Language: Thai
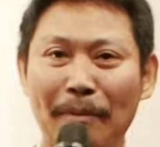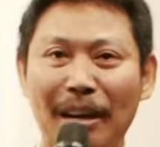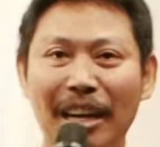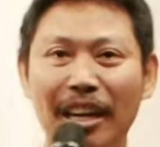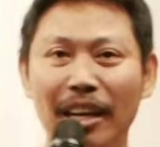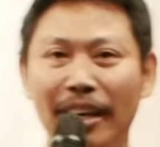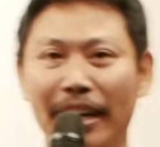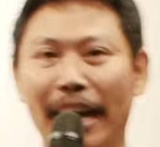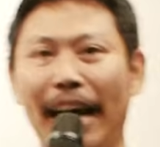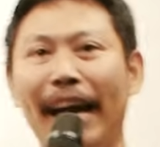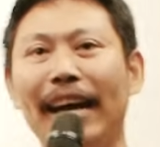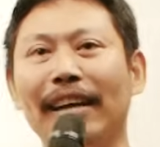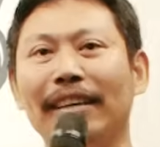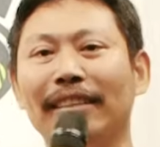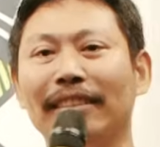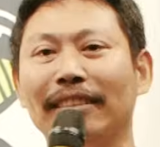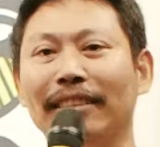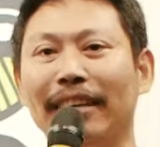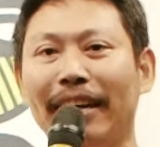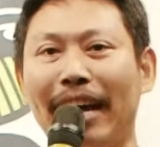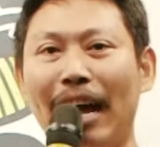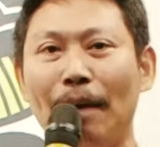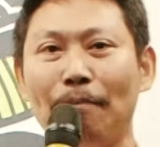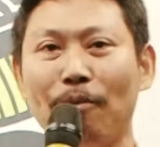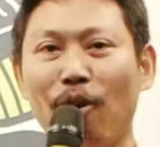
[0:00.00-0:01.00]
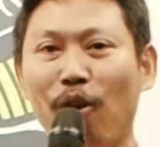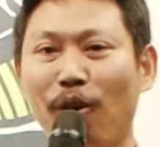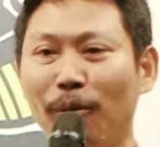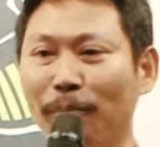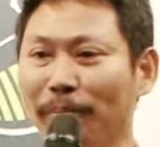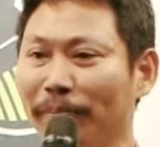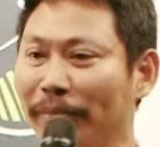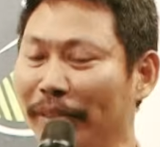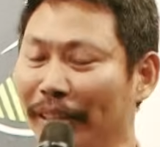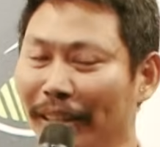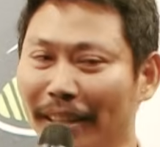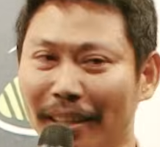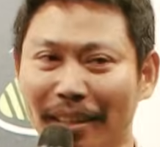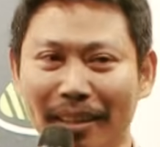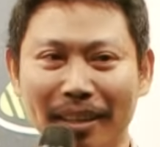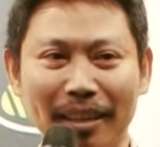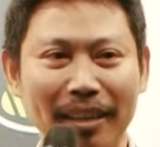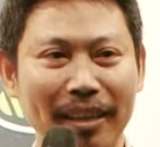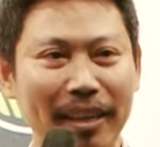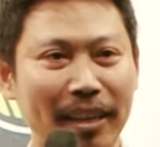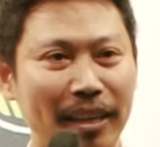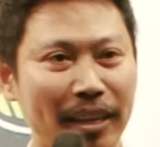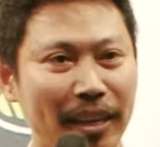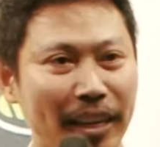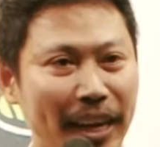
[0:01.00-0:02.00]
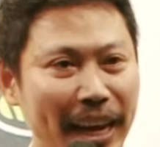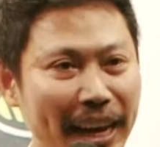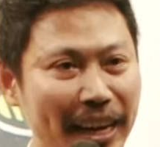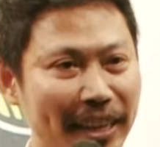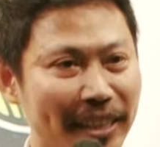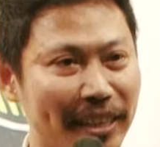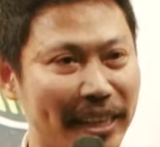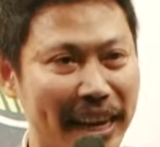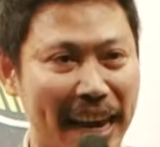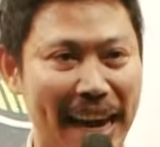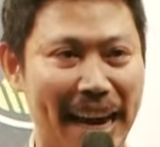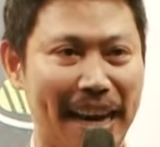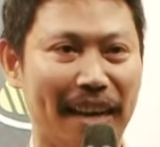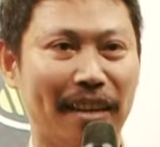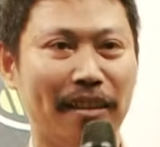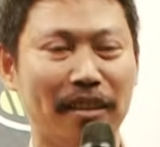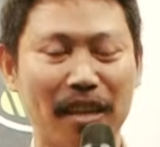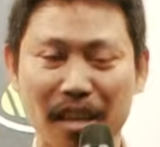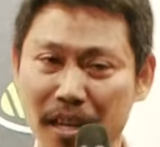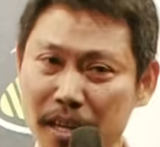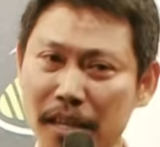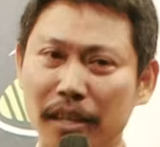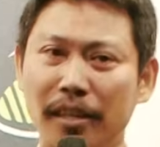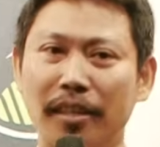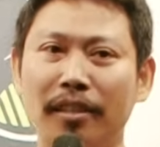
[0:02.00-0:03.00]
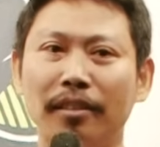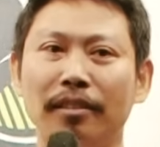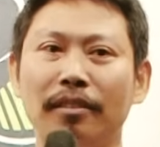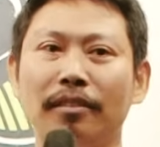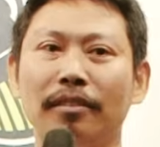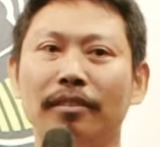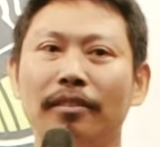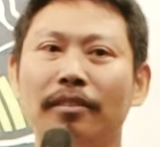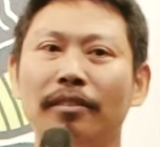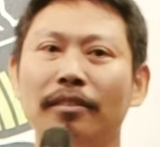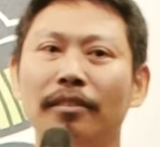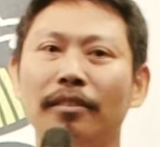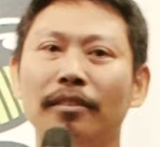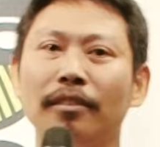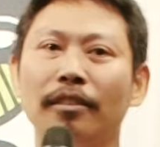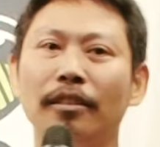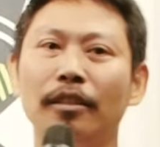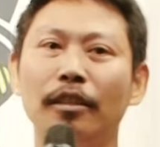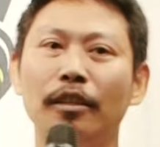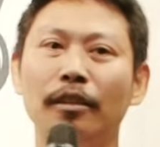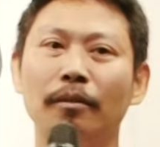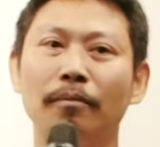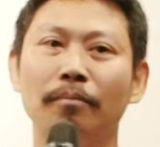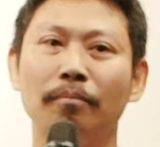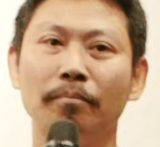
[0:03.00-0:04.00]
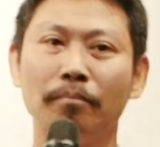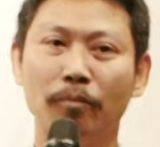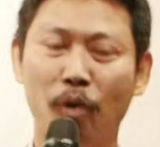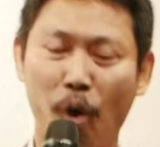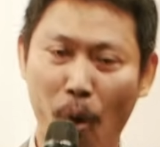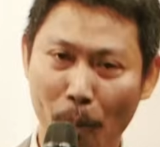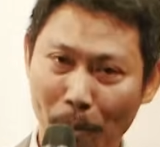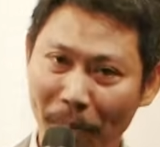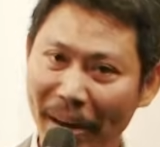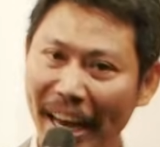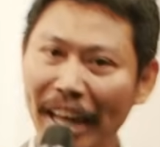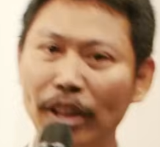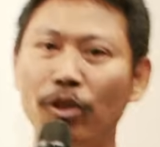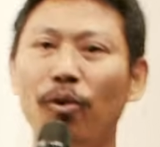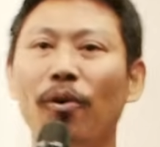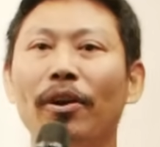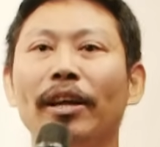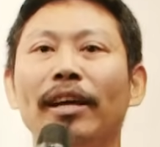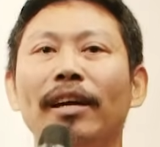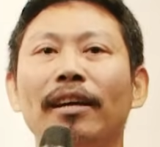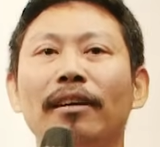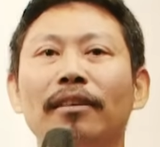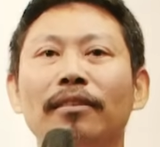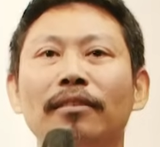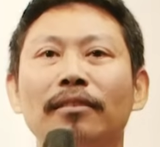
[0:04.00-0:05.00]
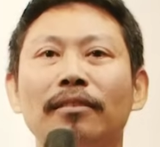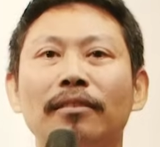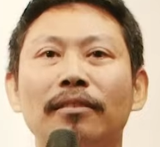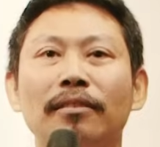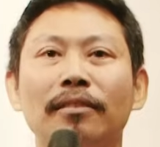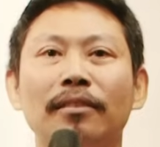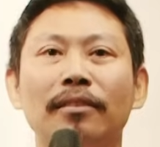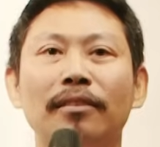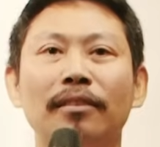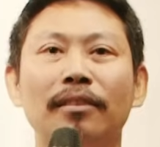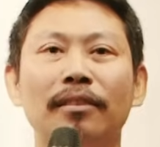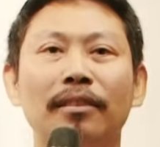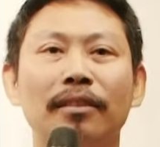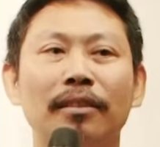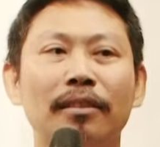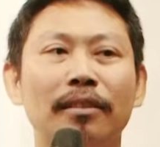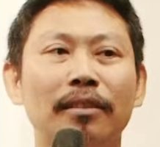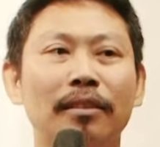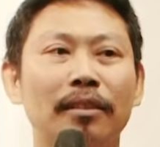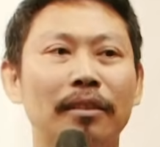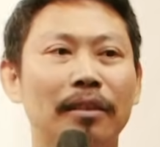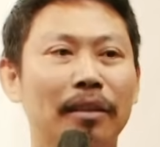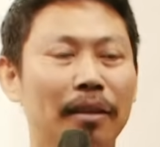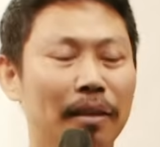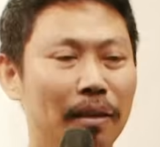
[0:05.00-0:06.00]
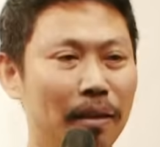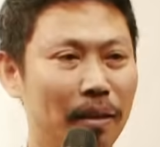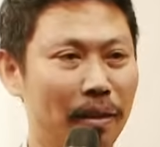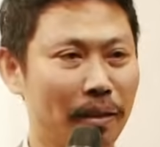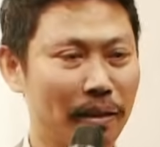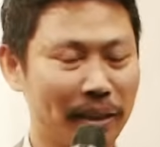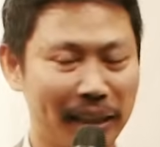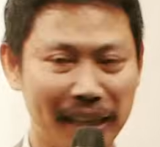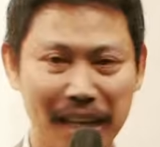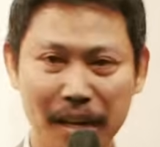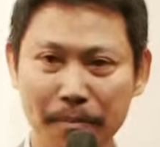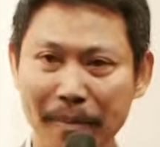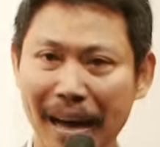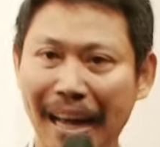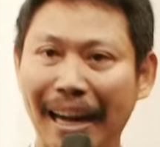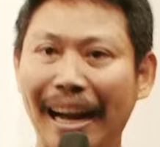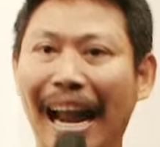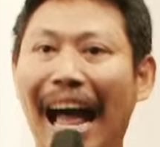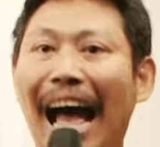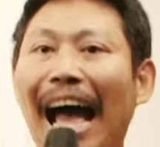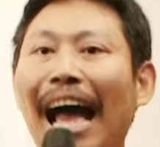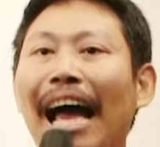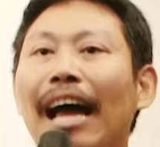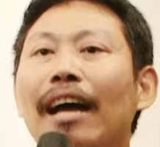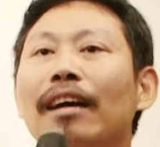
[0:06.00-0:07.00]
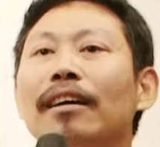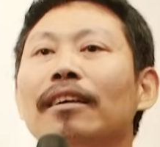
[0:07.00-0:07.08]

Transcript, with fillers: ลังมันเหลือนะครับผมกินเก่งดื้อผมมีตัวหนึ่งชื่อมาระ